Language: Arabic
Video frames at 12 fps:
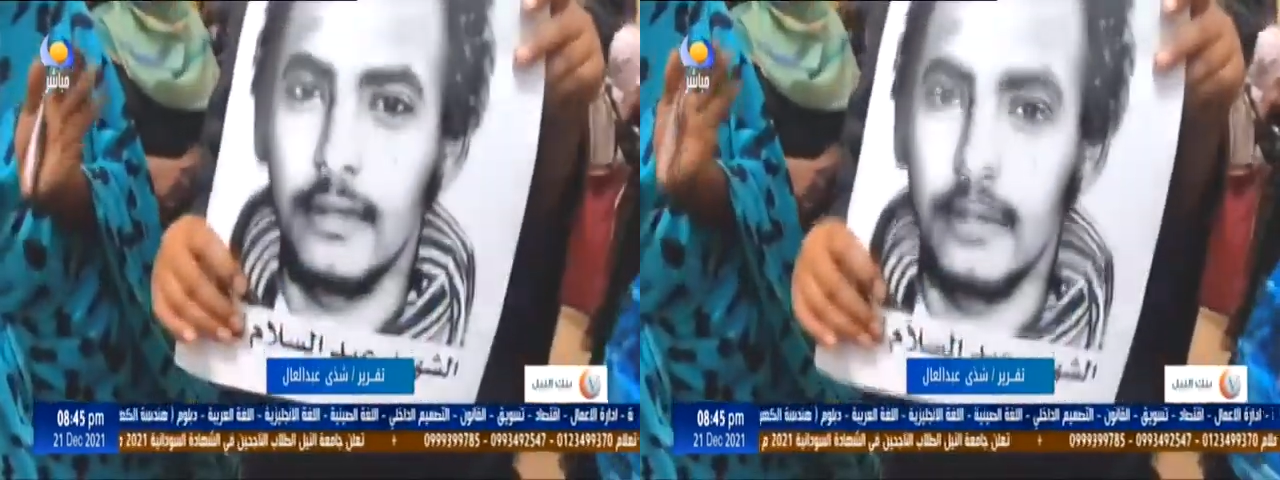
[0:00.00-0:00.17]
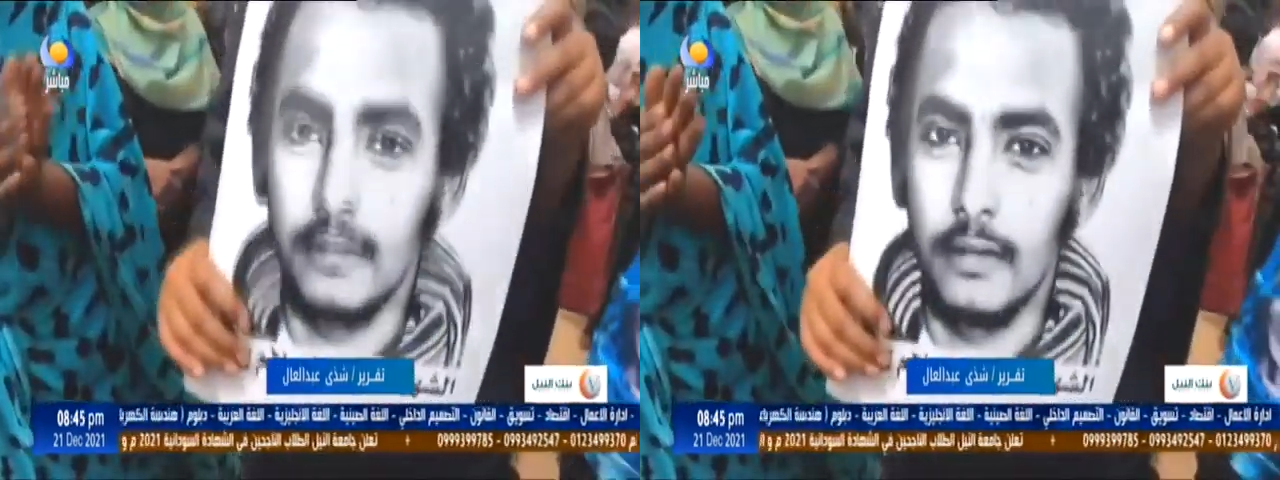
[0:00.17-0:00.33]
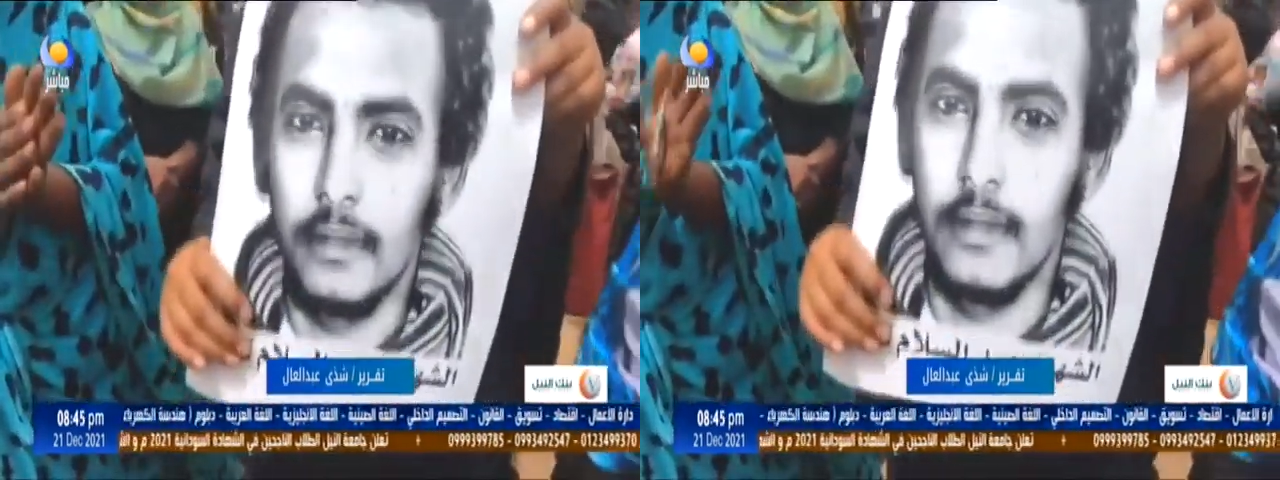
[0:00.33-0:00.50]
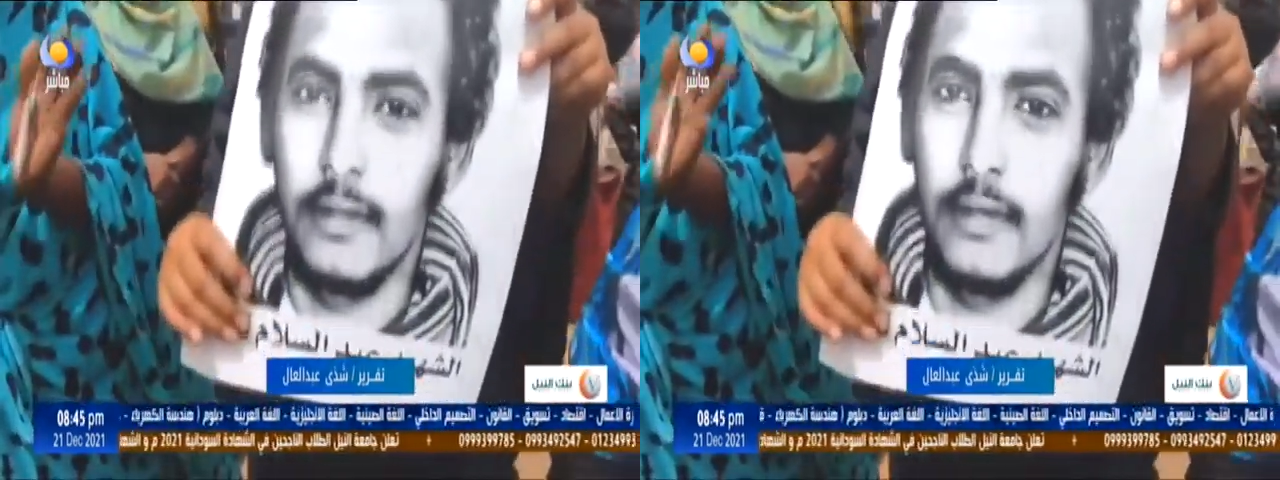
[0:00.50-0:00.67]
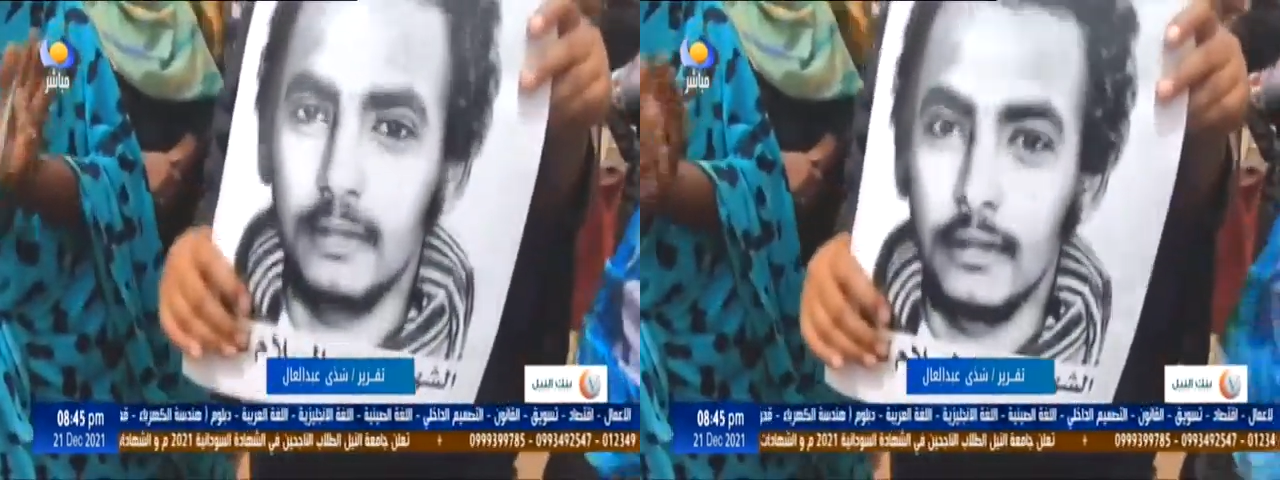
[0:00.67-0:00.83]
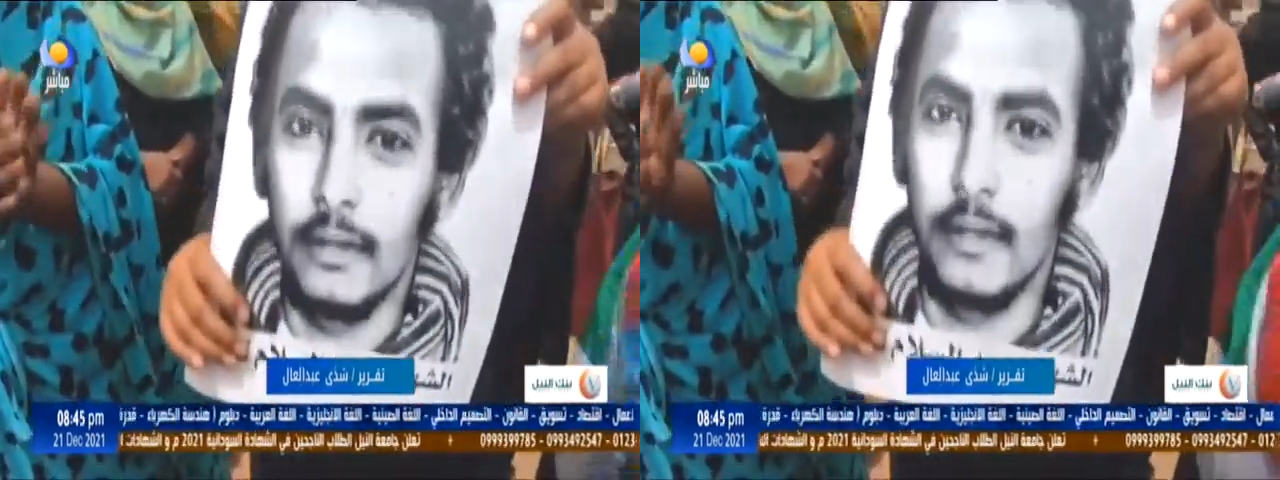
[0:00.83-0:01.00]

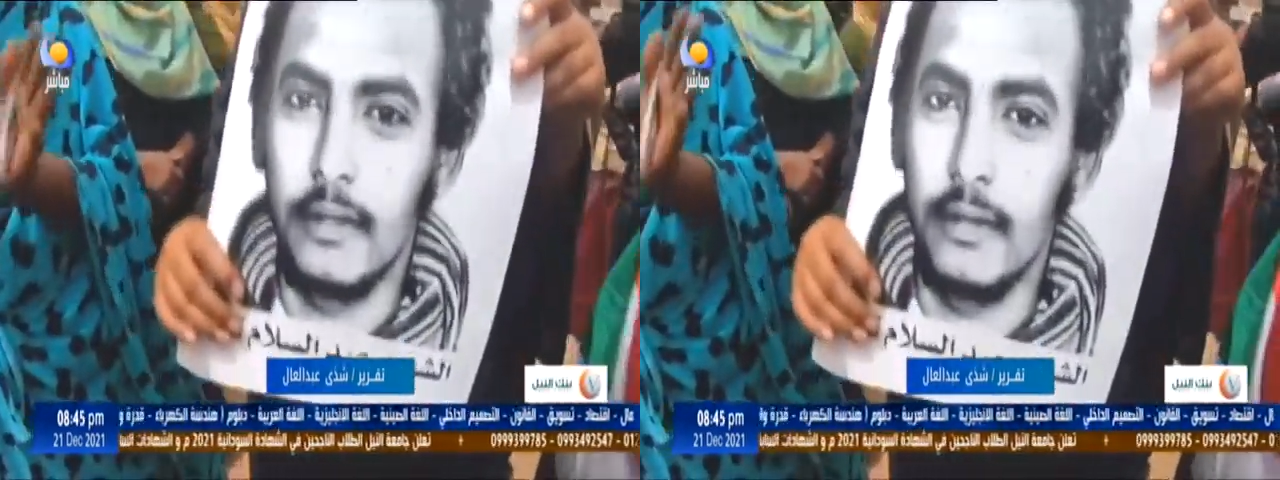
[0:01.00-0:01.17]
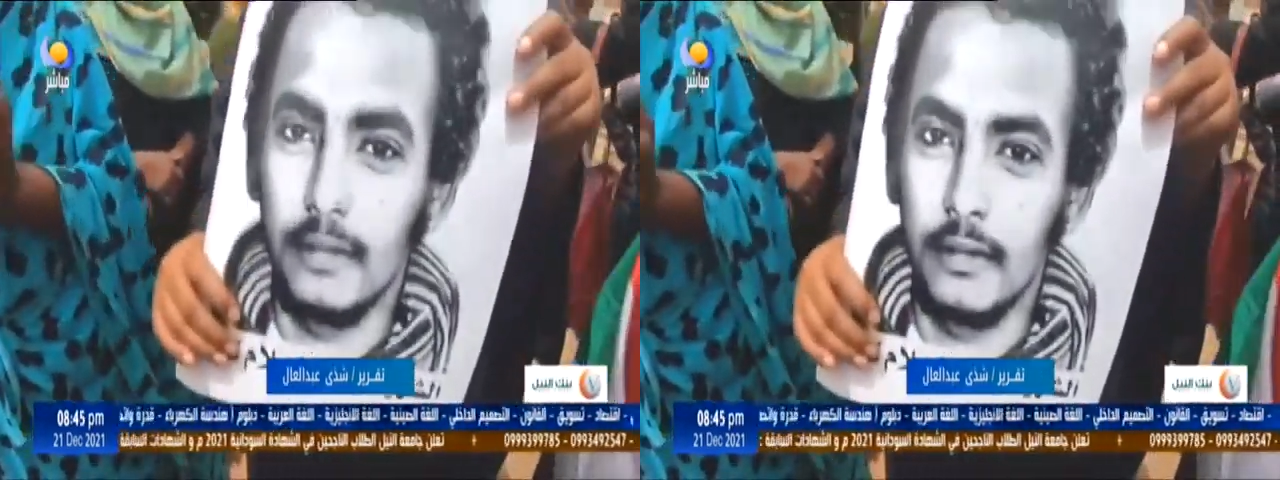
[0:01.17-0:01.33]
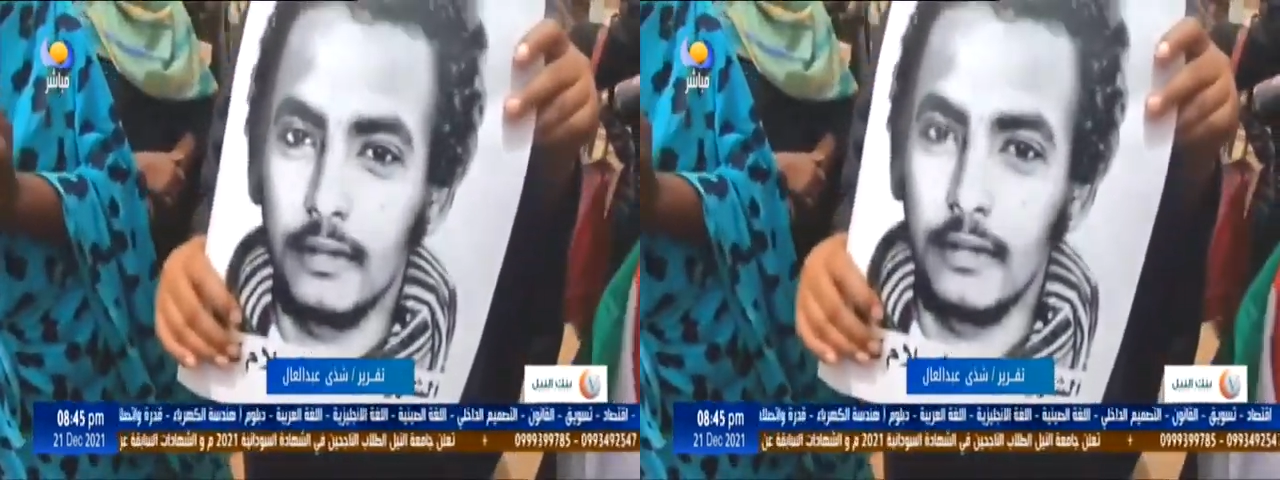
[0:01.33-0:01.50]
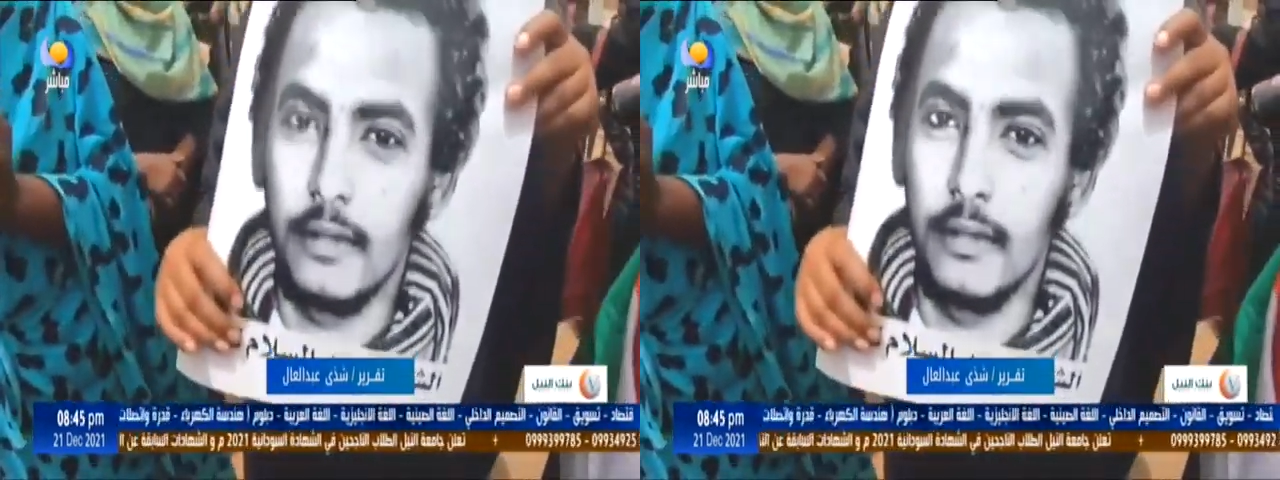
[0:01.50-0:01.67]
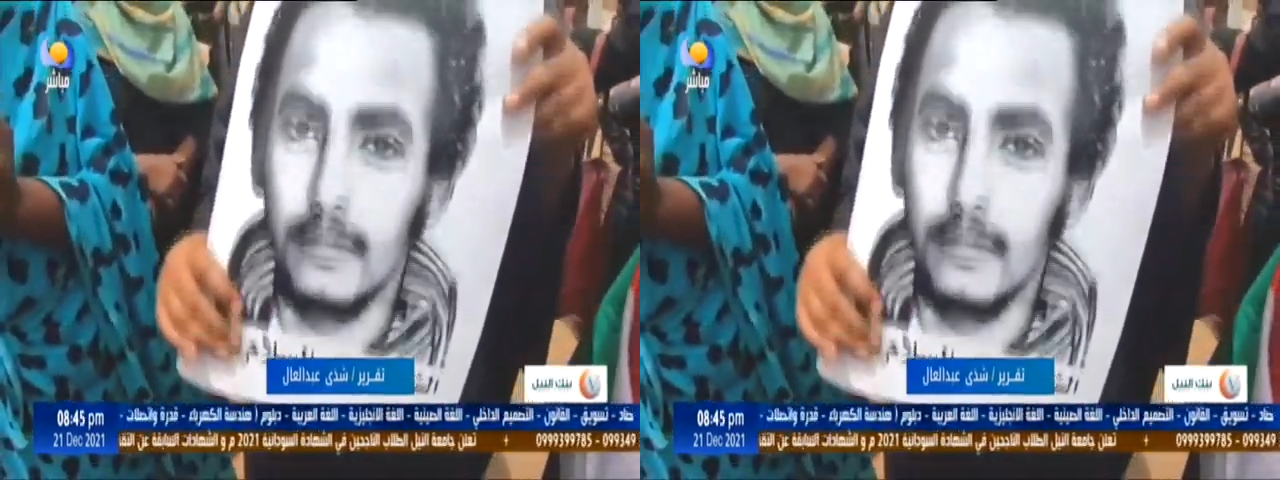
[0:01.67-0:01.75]
وتفلح بعد أن انحاز